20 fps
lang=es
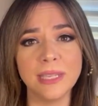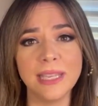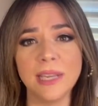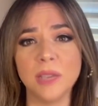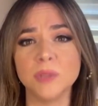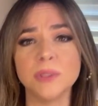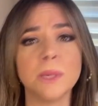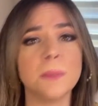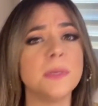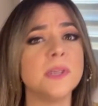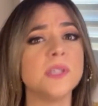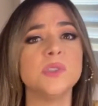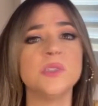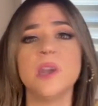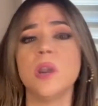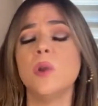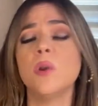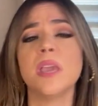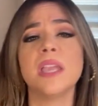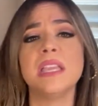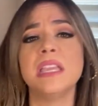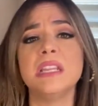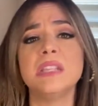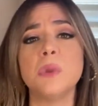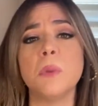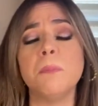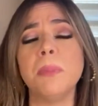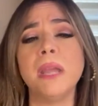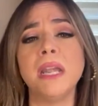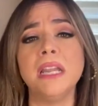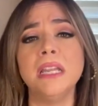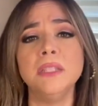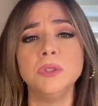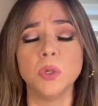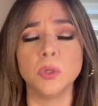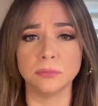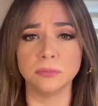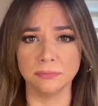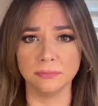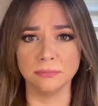y la otra persona lo que quiere son
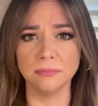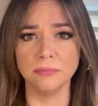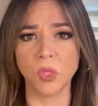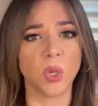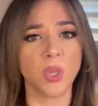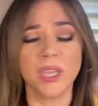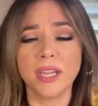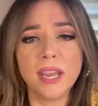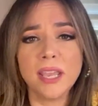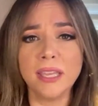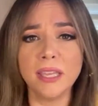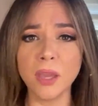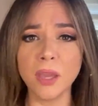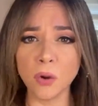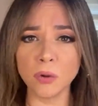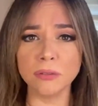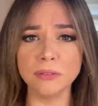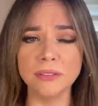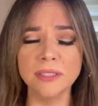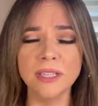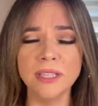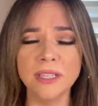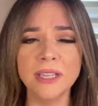perritos, no quiere hijos